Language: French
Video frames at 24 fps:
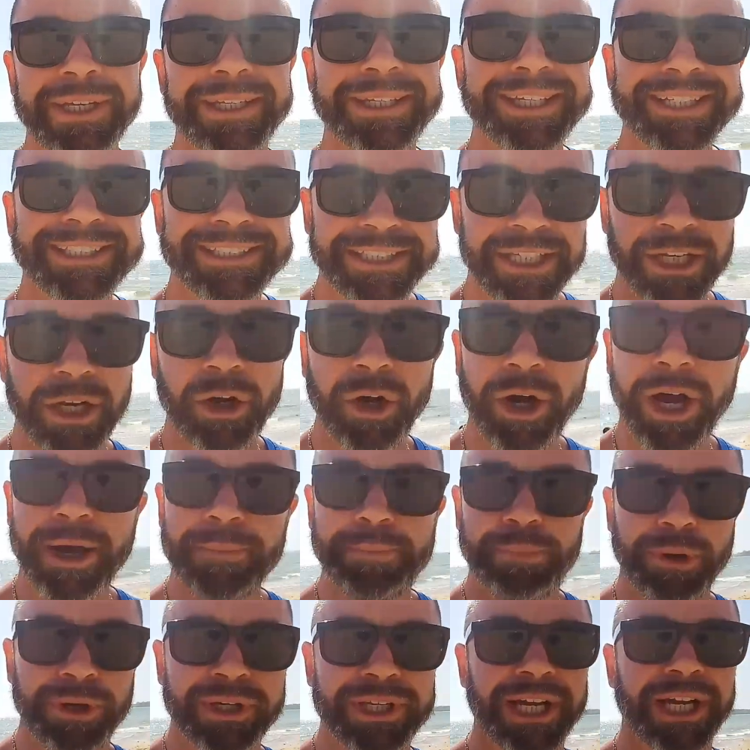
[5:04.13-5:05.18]
un excellent
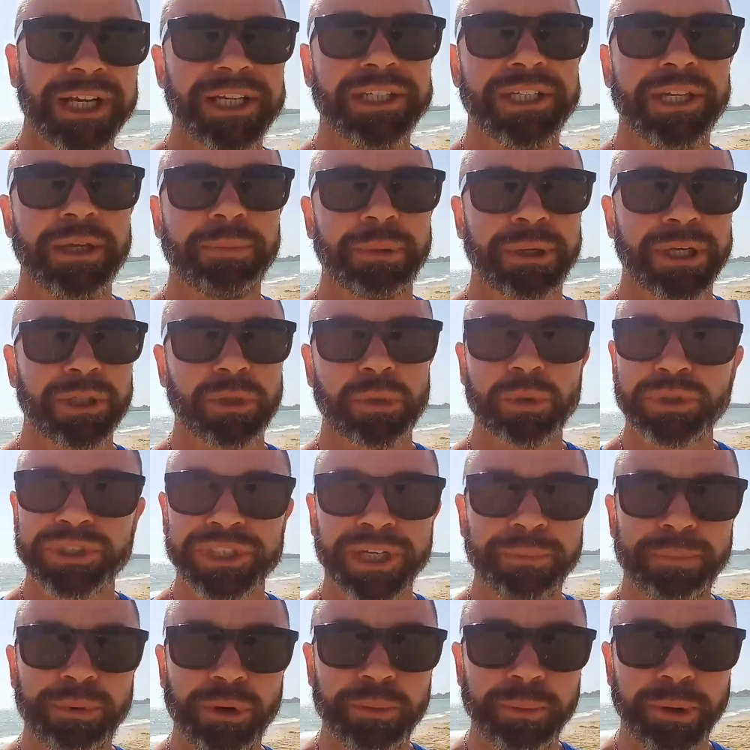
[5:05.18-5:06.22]
rapport qualité-prix, tout
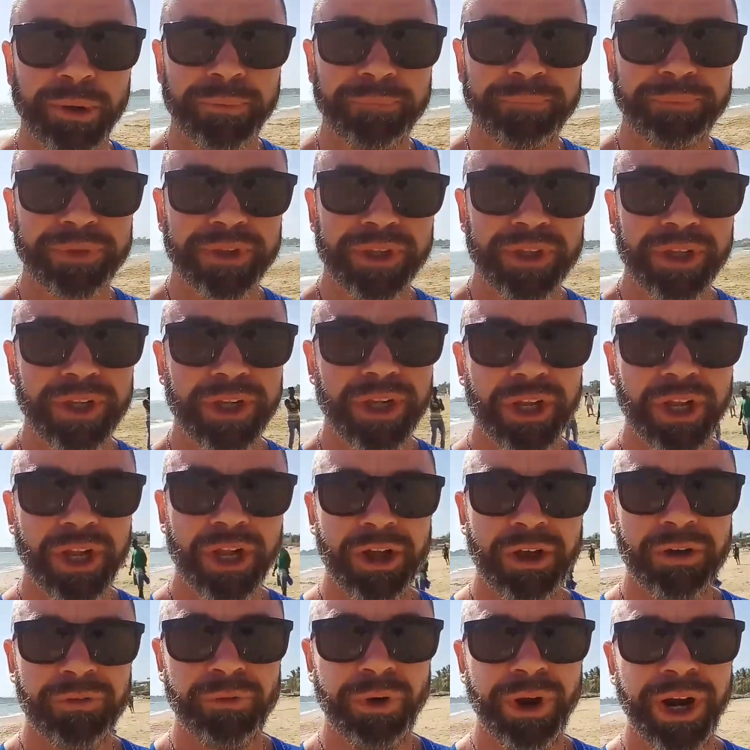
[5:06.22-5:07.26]
simplement.
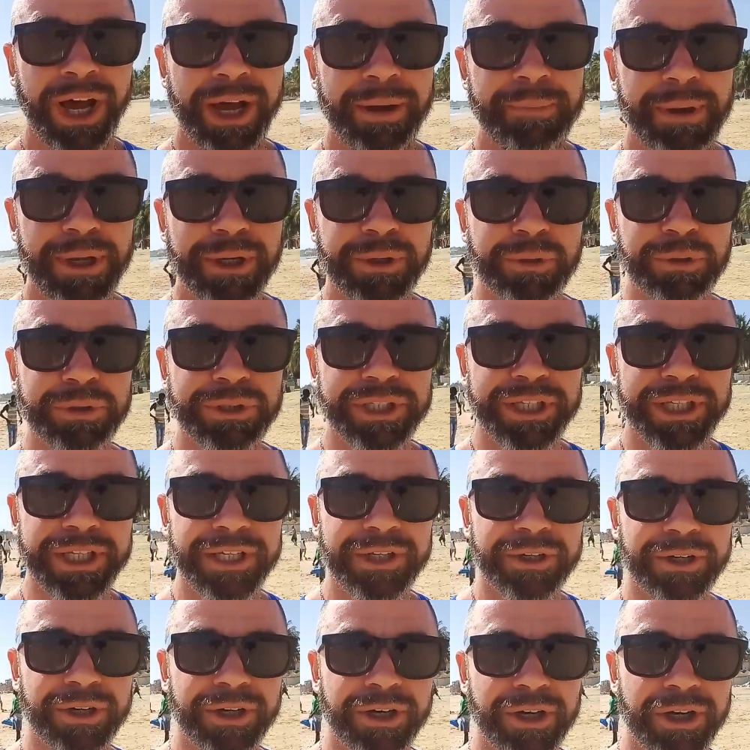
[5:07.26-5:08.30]
Voilà, bah,
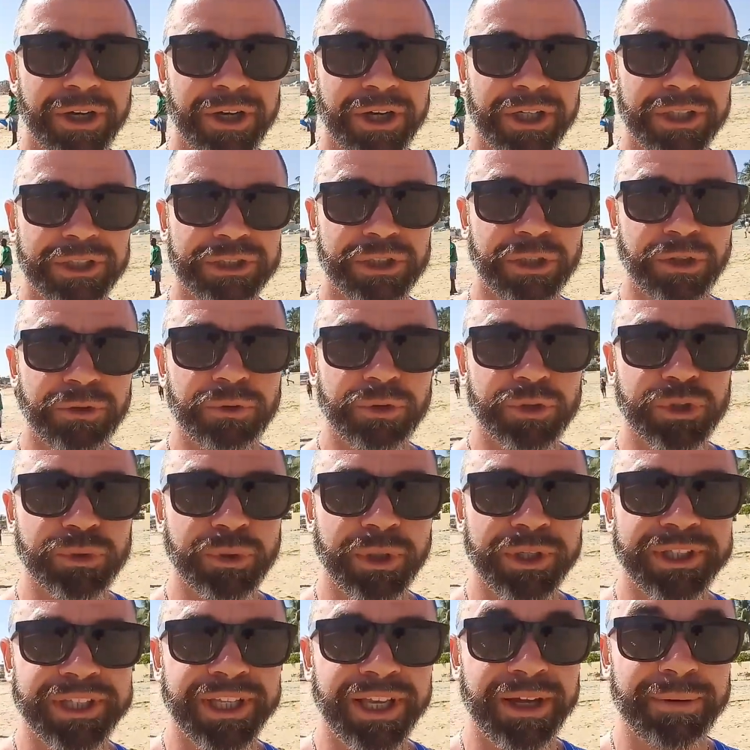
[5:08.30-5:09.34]
écoutez, je vous
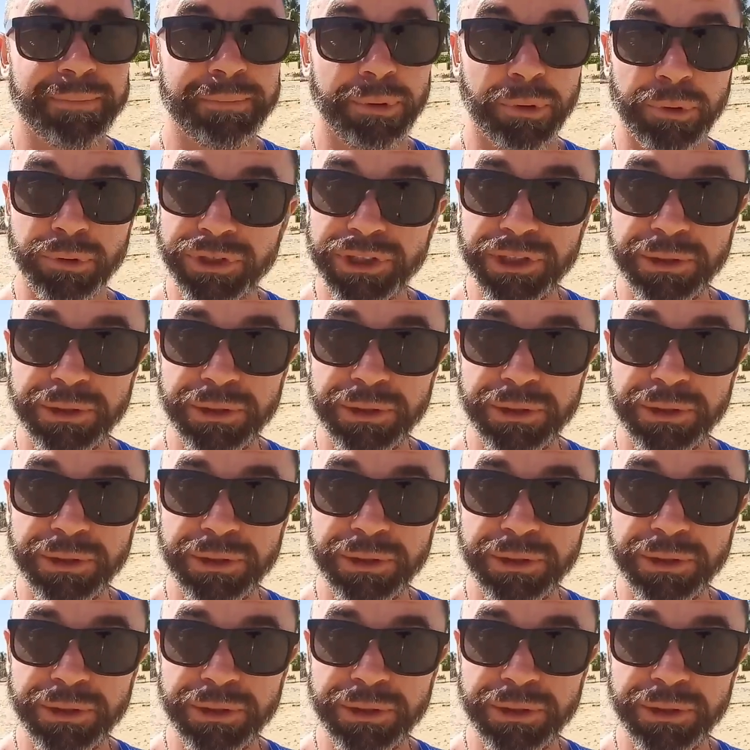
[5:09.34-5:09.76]
souhaite un bon